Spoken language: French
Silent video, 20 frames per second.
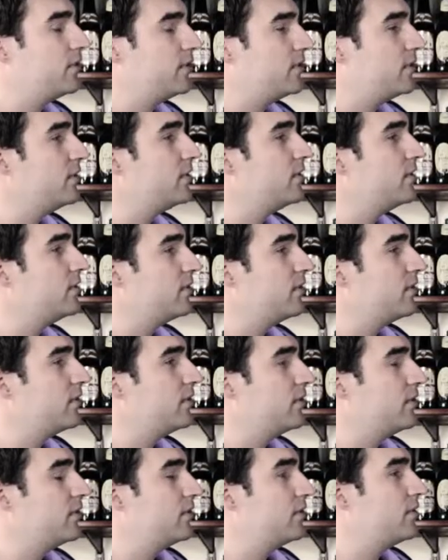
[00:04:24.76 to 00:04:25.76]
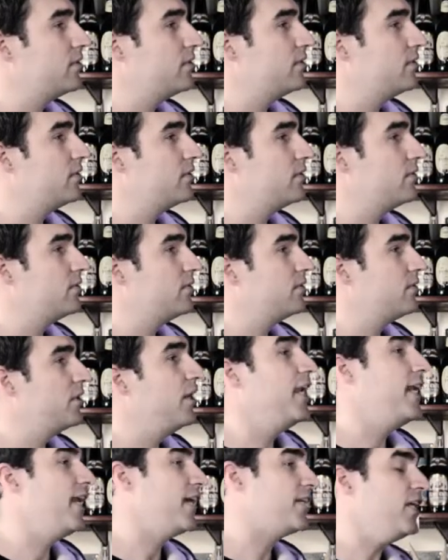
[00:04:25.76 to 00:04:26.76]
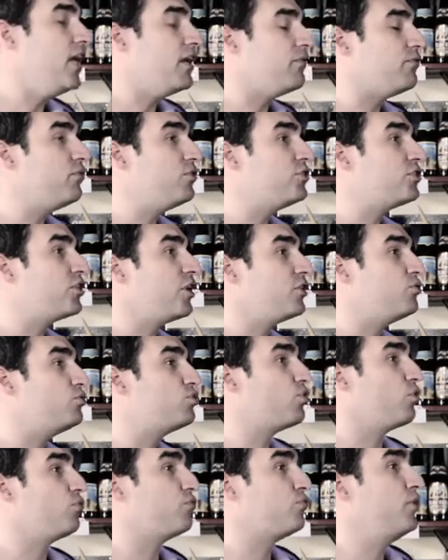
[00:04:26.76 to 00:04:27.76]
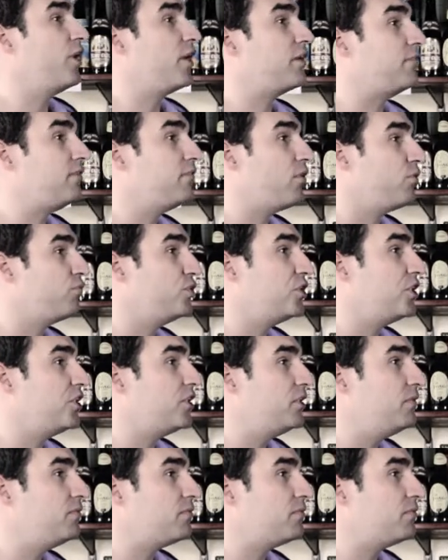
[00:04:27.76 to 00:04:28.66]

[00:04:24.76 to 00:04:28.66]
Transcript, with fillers: Je préférais quand on bossait à Greenpeace. Et à qui la faute si on a dû s'enfuir et vivre en fugitif